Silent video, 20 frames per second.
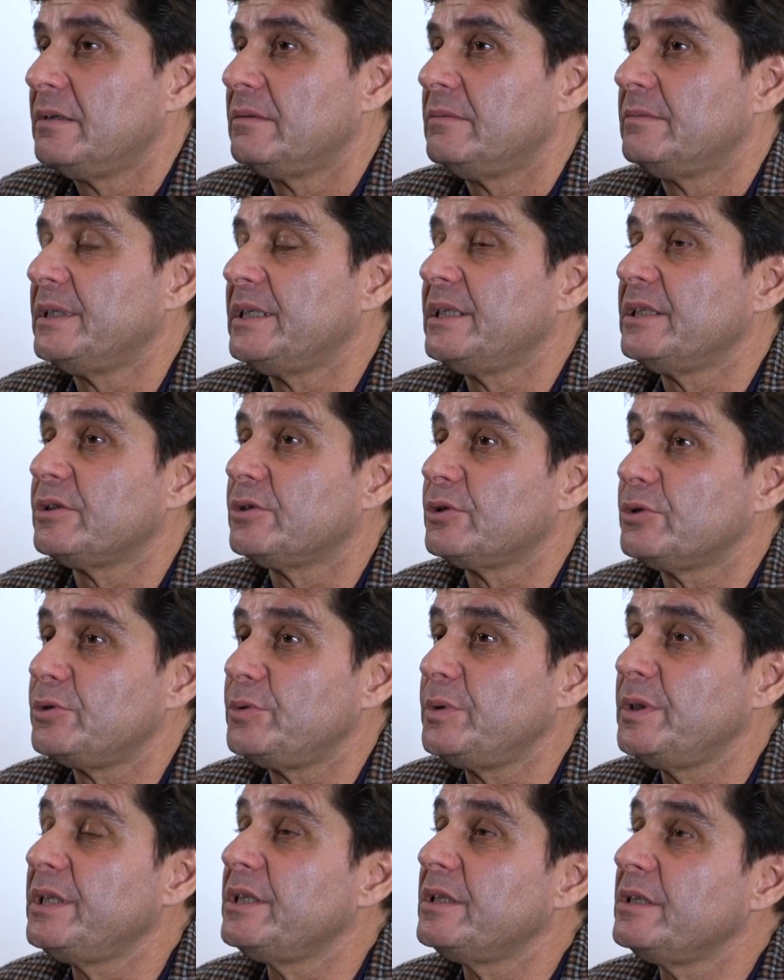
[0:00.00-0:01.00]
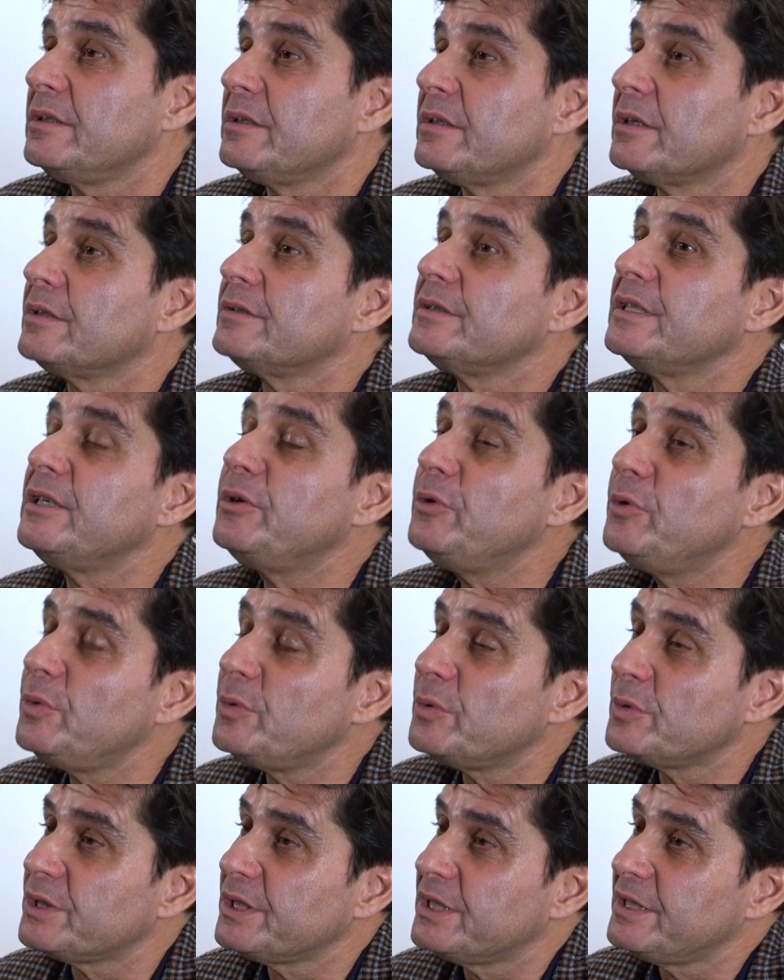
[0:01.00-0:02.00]
mais je suis un
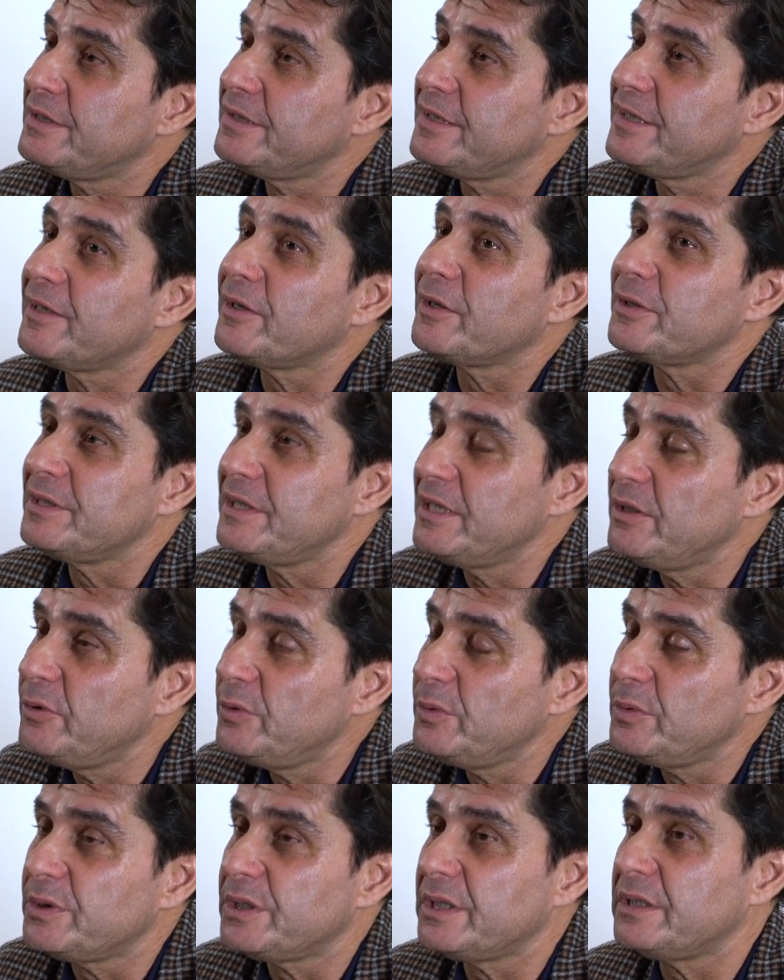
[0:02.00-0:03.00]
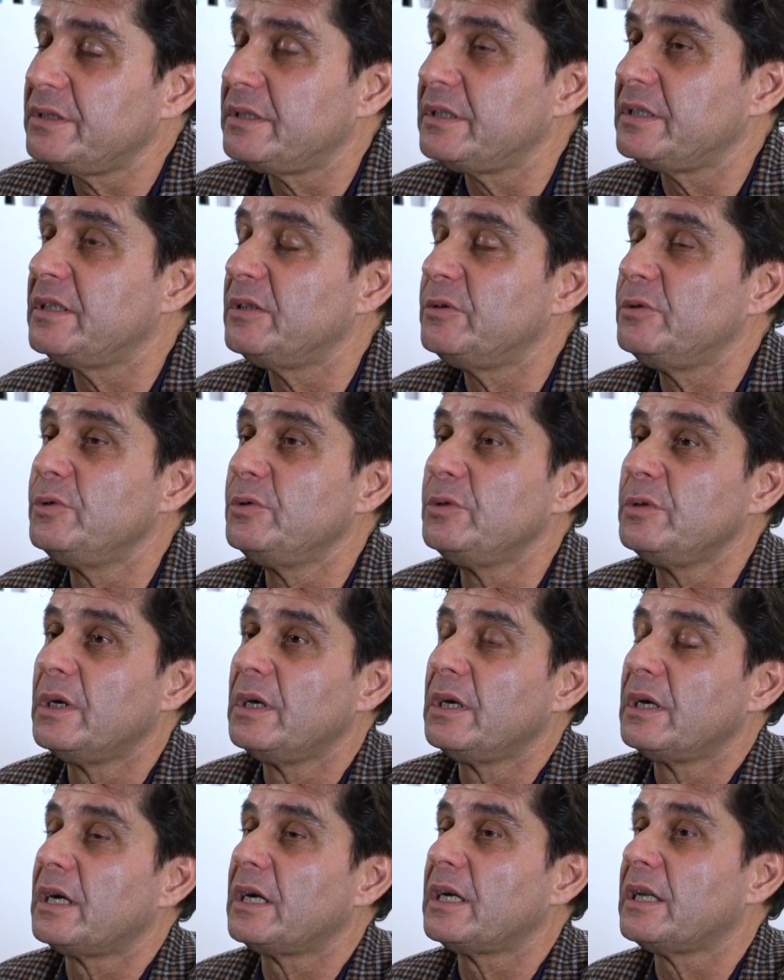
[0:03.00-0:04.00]
élu, j'ai été un élu, j'ai été élu
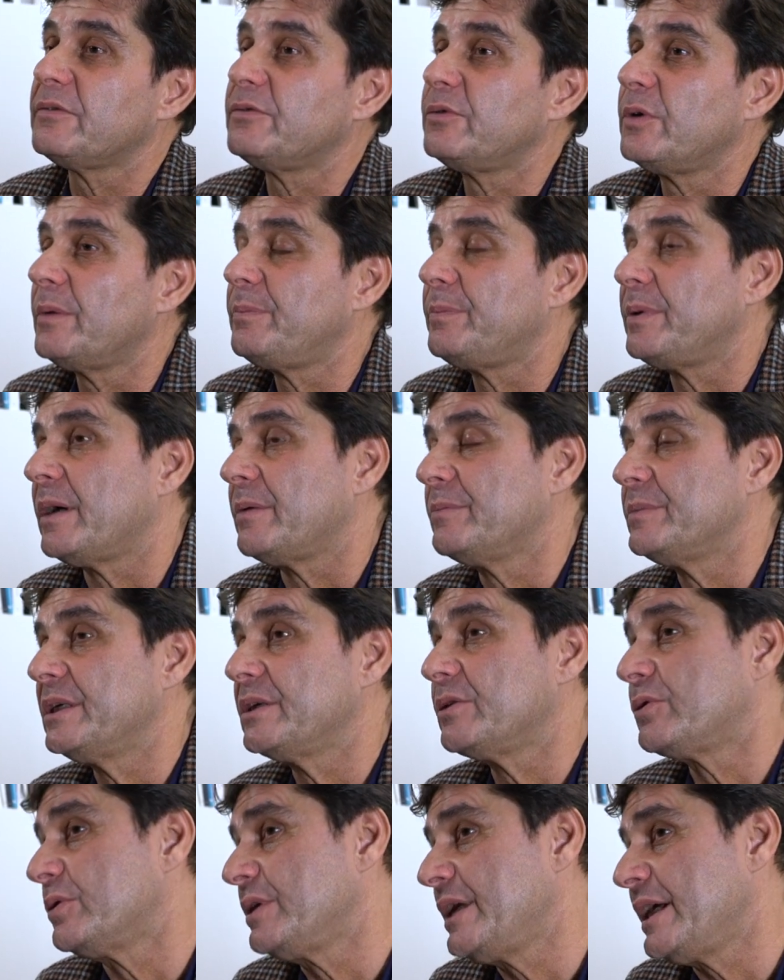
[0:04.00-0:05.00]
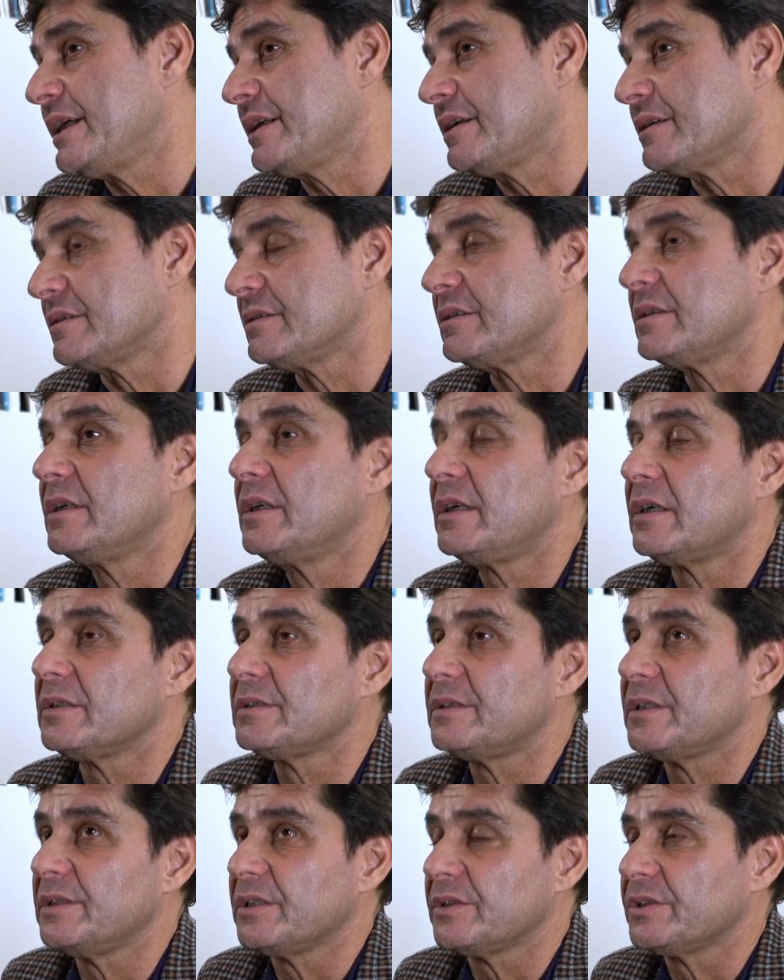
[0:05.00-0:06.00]
à la fois par mes collègues,
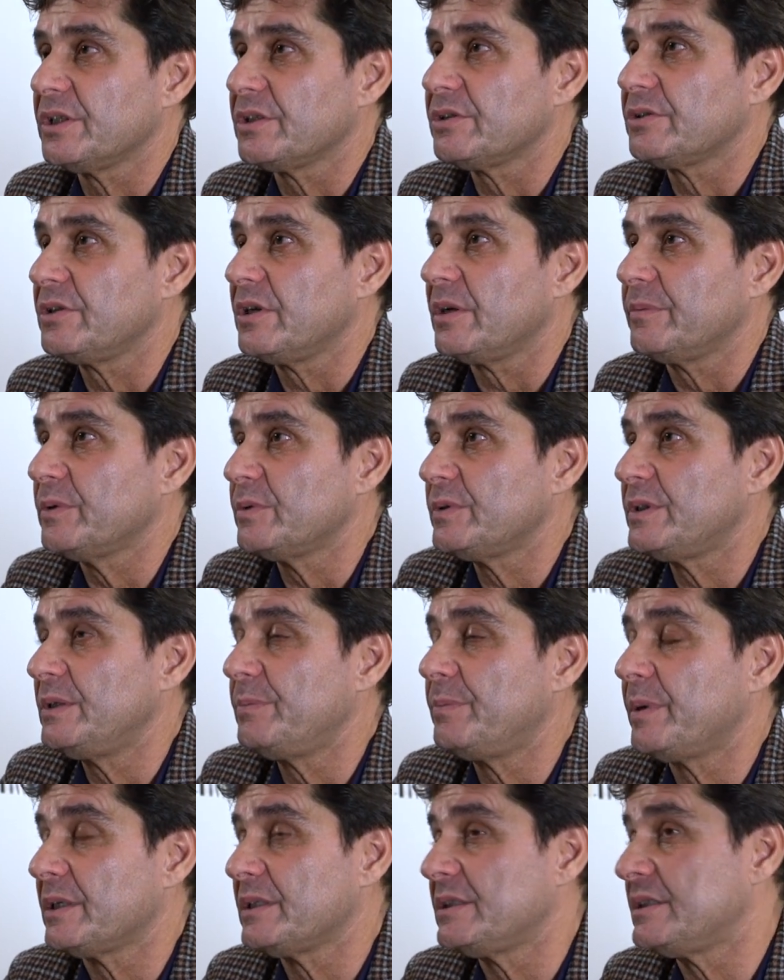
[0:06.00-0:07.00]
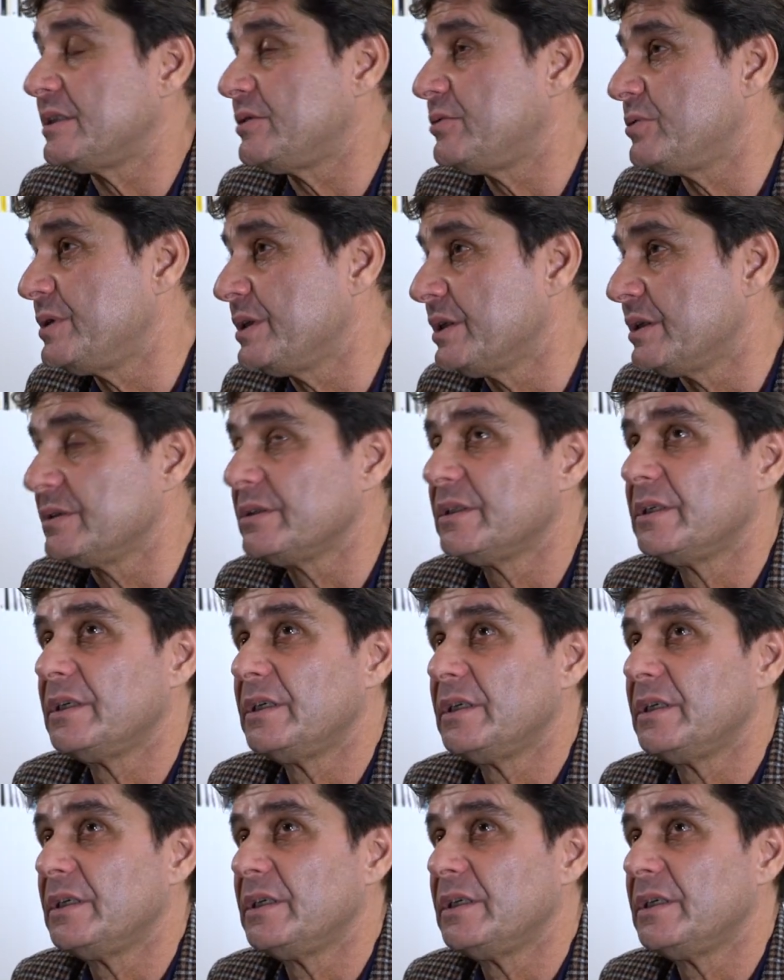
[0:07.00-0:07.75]
enseignants-chercheurs, mais aussi par les étudiants,